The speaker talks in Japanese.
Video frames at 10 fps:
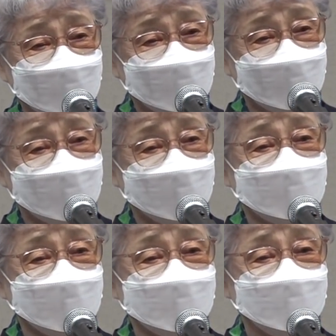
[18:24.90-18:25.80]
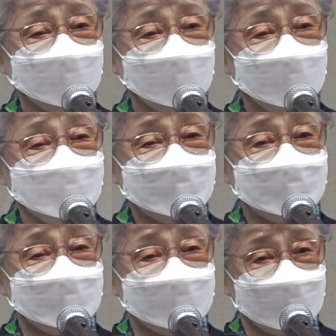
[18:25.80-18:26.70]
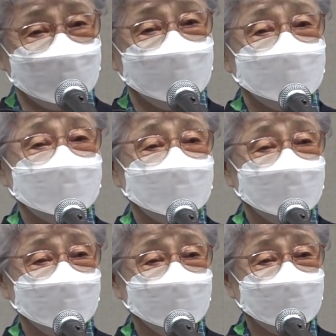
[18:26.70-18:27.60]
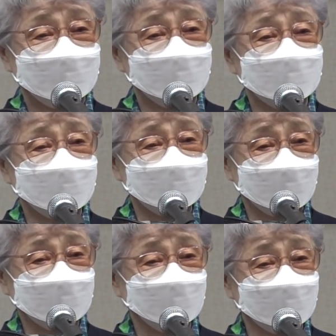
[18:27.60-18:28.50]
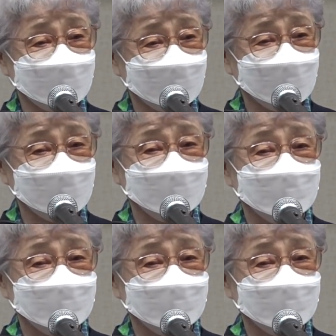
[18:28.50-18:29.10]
致をされた人たちを大きい船に運んで